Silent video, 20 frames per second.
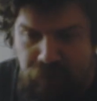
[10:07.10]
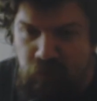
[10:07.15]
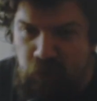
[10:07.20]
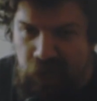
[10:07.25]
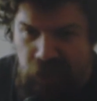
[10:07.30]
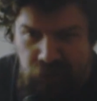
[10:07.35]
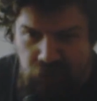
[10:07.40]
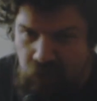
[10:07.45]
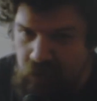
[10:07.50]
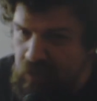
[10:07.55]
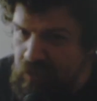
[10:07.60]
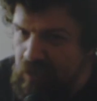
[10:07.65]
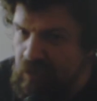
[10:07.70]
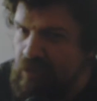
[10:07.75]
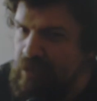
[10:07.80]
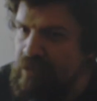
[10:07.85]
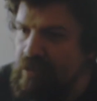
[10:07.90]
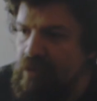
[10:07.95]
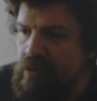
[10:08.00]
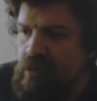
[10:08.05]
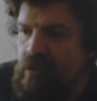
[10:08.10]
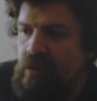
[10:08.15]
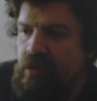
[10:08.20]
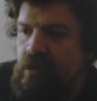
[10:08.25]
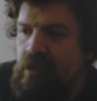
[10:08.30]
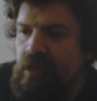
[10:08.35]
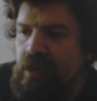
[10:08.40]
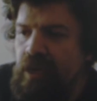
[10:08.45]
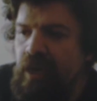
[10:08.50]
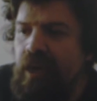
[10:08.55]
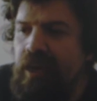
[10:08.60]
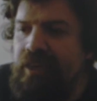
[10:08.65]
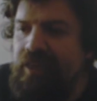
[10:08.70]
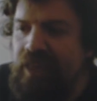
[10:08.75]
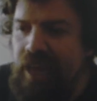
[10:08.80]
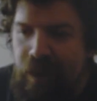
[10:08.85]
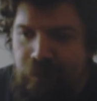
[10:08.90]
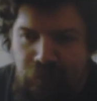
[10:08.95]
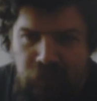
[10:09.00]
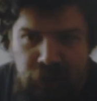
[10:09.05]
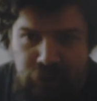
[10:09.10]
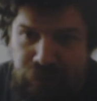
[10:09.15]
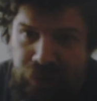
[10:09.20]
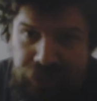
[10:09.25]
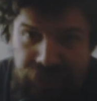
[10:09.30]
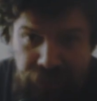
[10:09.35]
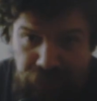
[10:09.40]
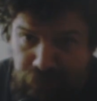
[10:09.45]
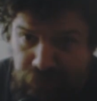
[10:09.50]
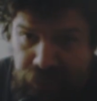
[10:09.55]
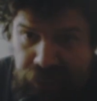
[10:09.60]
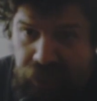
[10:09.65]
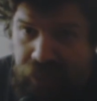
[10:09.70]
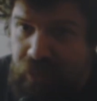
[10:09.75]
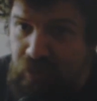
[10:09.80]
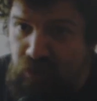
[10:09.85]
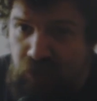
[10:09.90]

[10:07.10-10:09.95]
emulación está muy mal terminada,